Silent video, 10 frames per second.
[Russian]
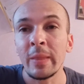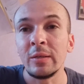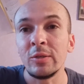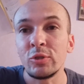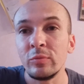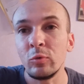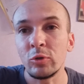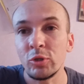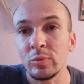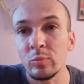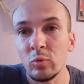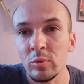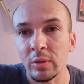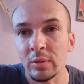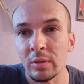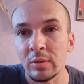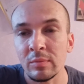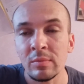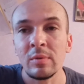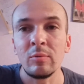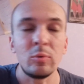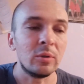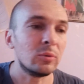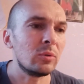Для чего, к чему это? Вот.